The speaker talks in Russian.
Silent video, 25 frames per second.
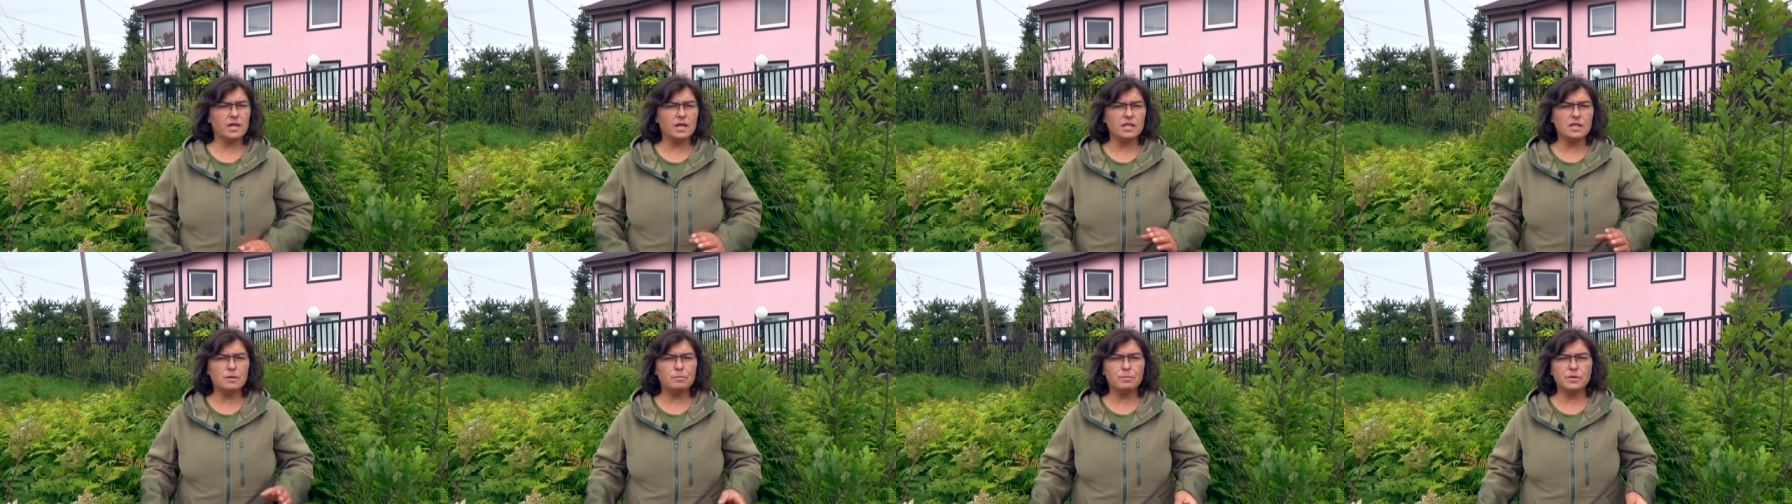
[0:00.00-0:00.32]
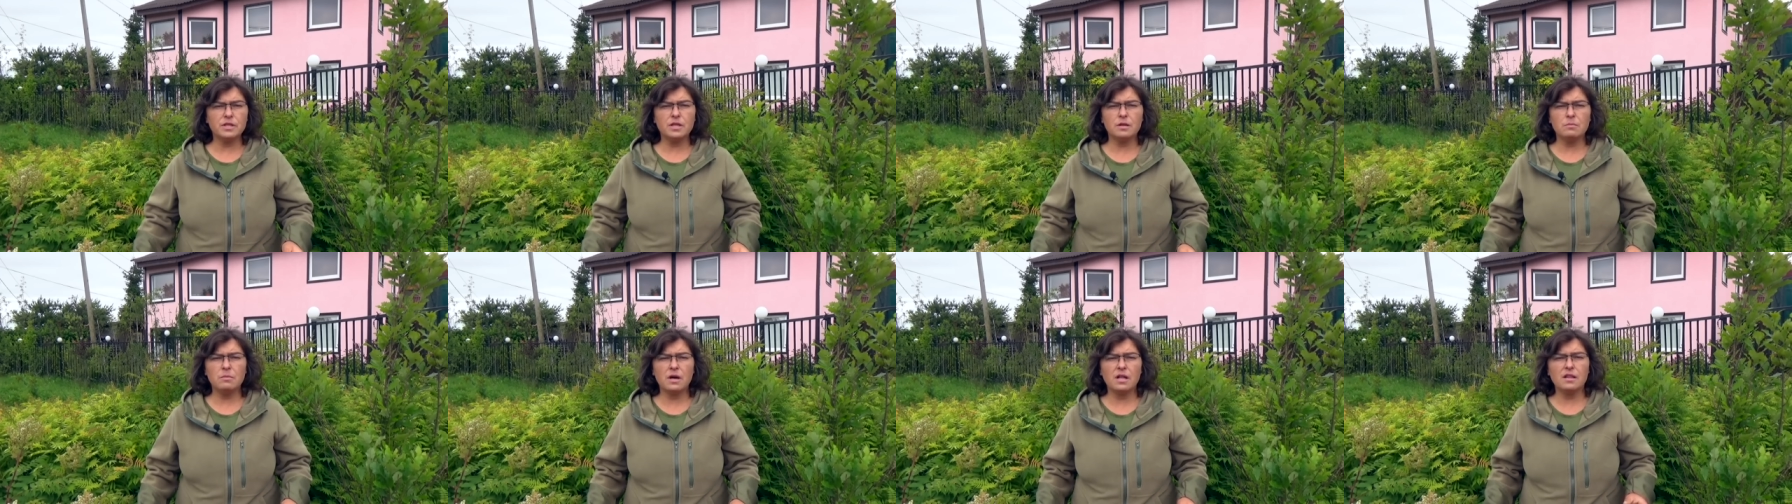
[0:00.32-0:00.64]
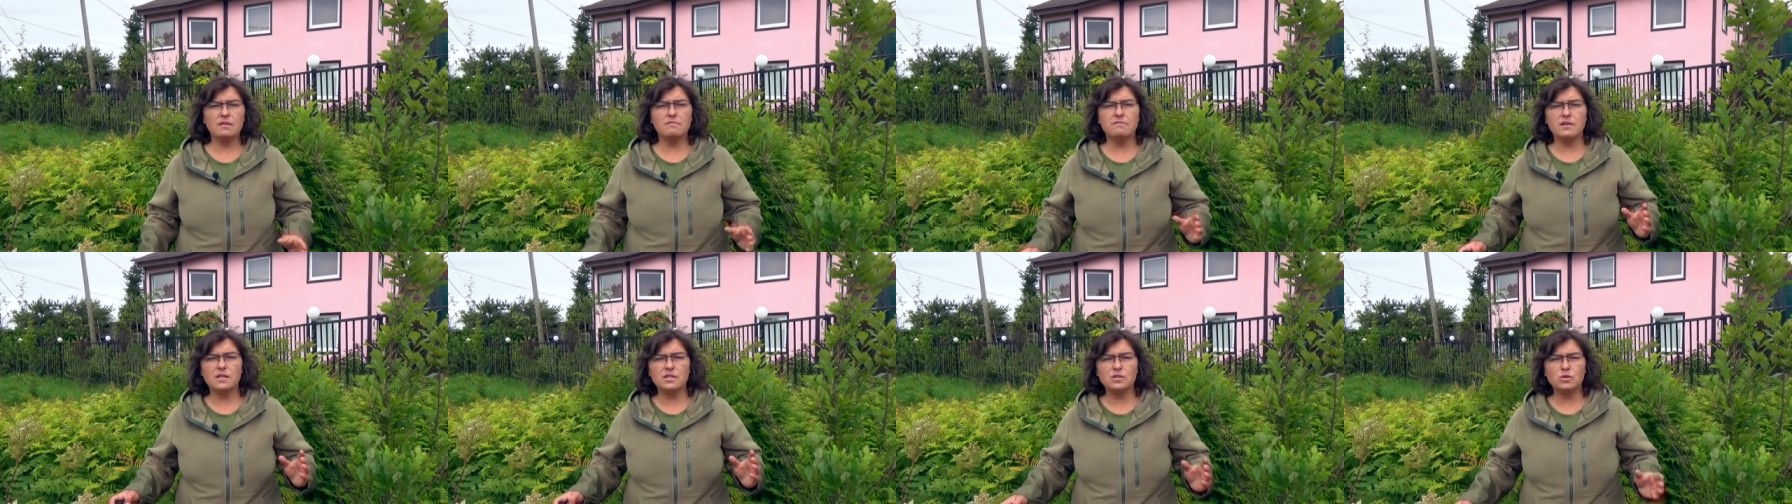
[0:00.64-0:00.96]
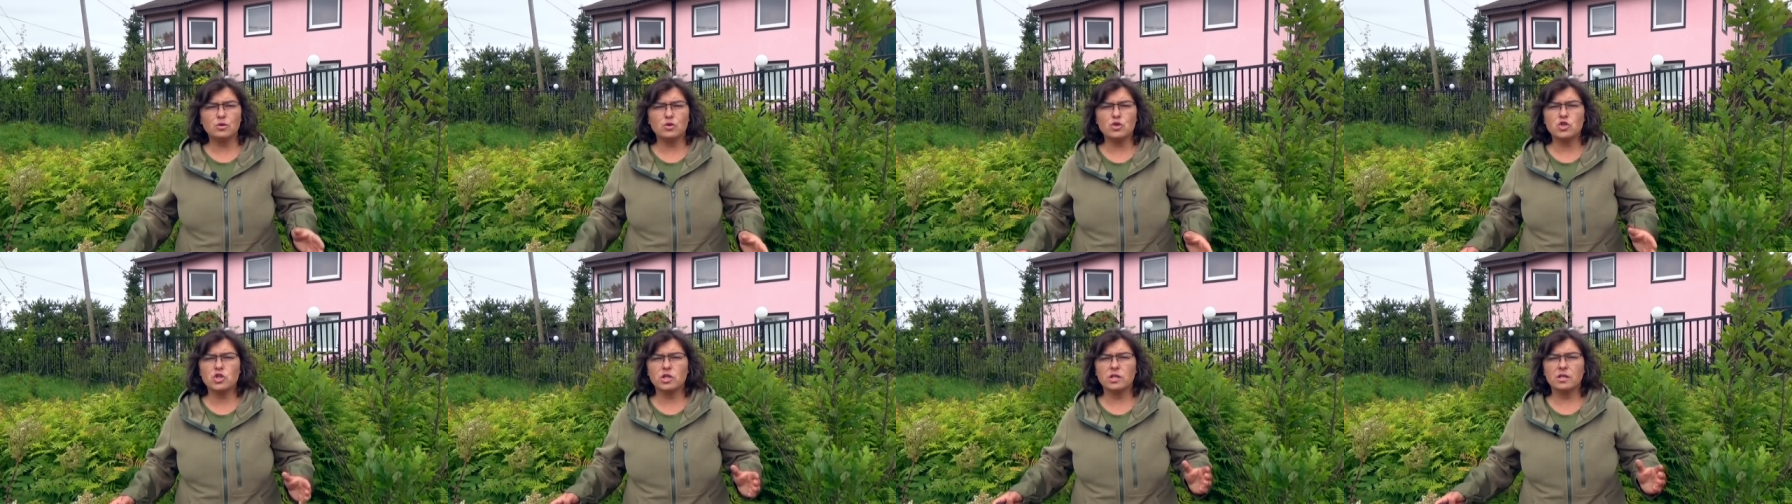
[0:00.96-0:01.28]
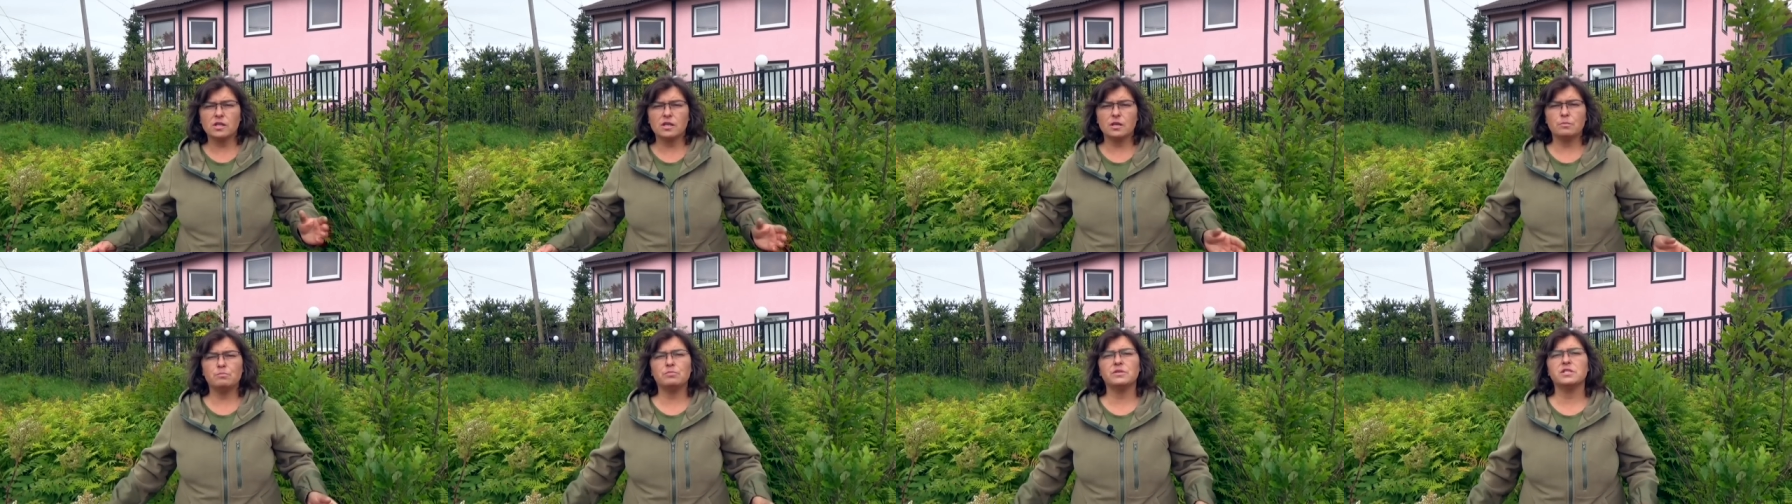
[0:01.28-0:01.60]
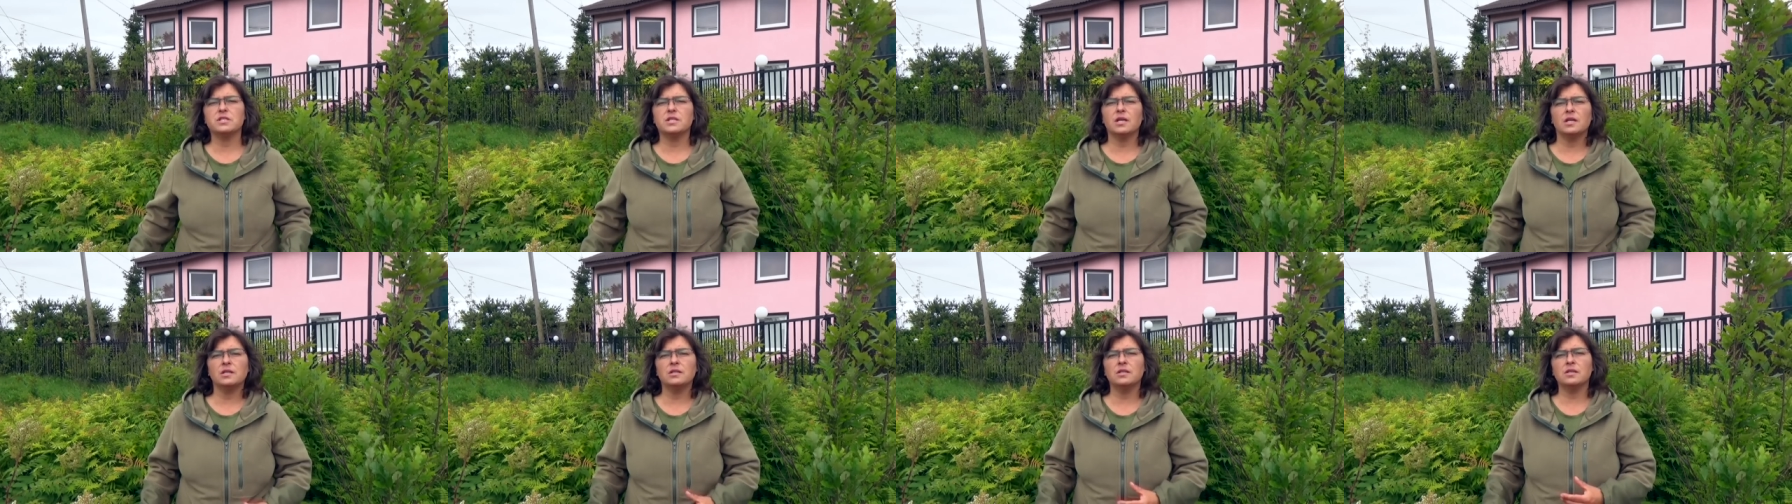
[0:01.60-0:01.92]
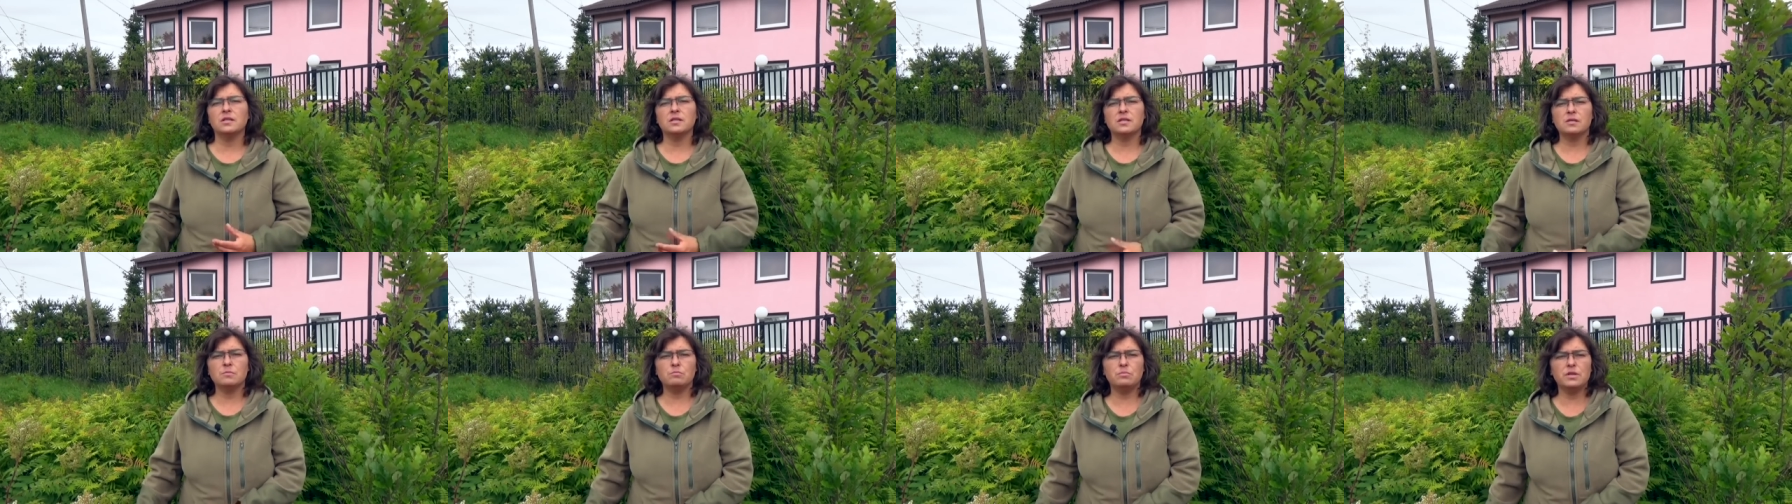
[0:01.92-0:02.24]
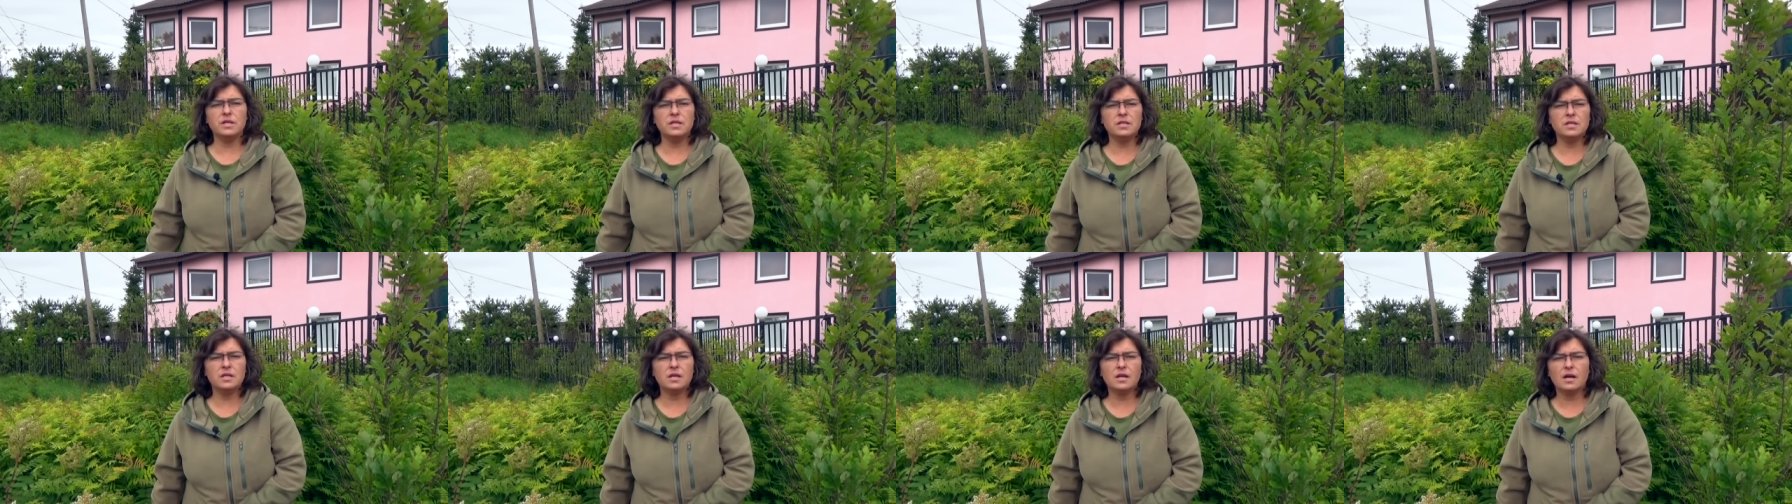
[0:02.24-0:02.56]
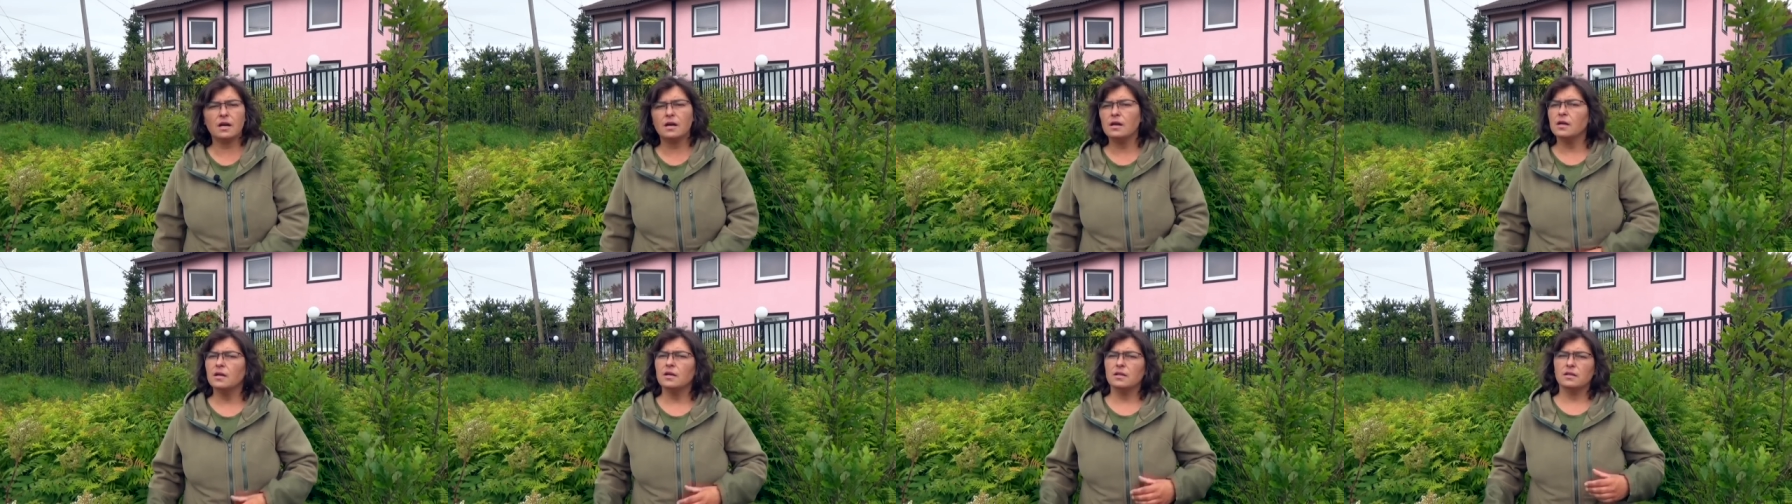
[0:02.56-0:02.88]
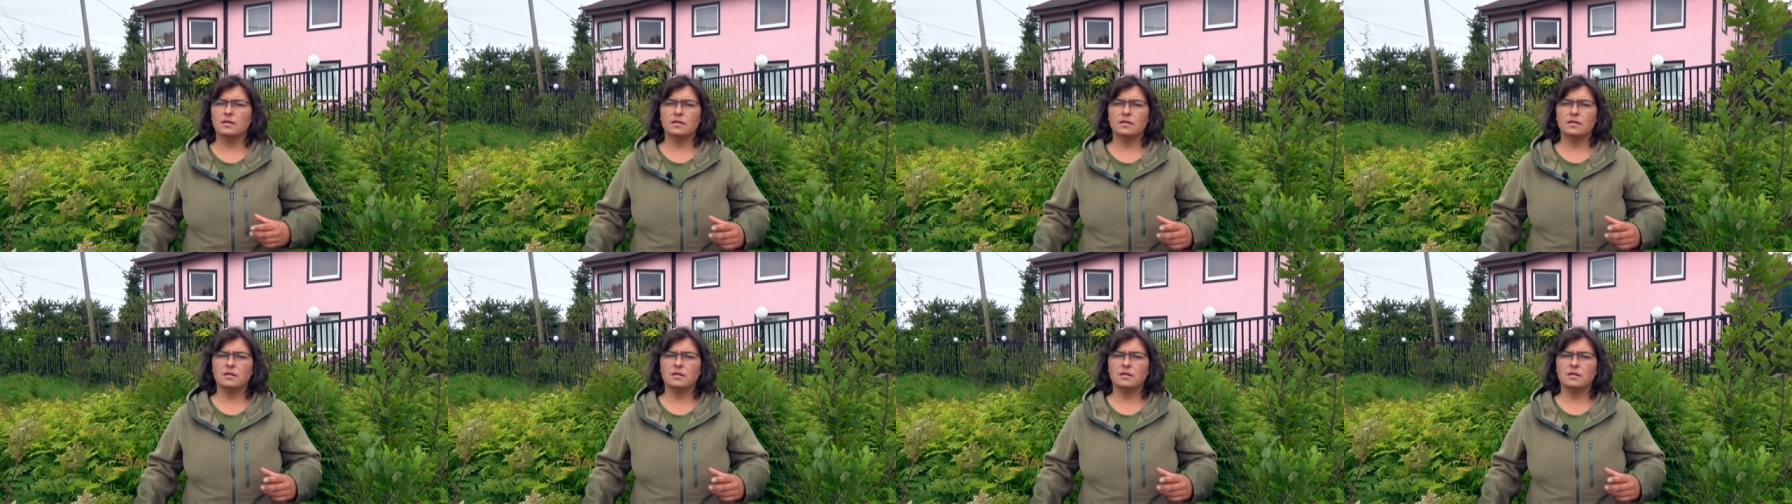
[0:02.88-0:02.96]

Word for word: Я не понимала восторженных описаний рябинника